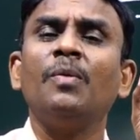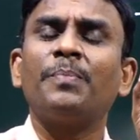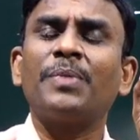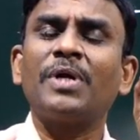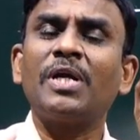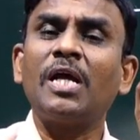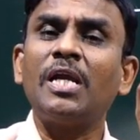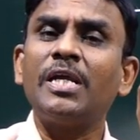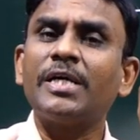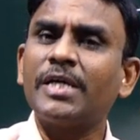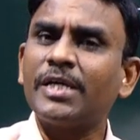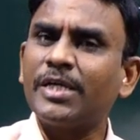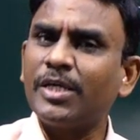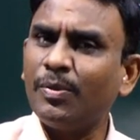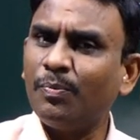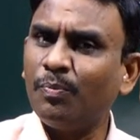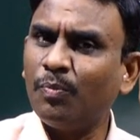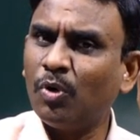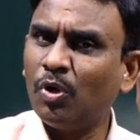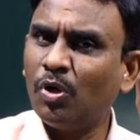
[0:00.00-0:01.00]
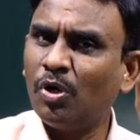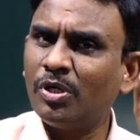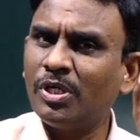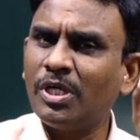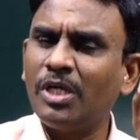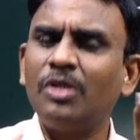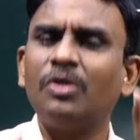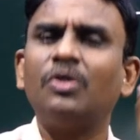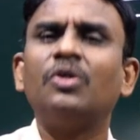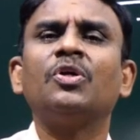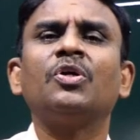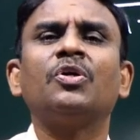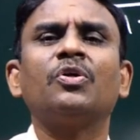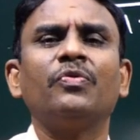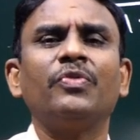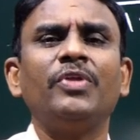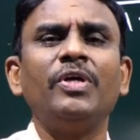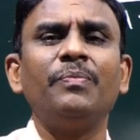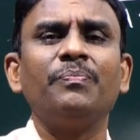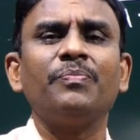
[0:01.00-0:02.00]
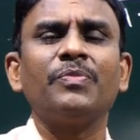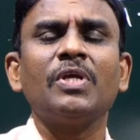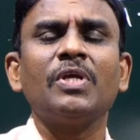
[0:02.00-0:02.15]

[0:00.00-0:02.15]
ప్రణాళికకి మోడల్ ఉంటుంది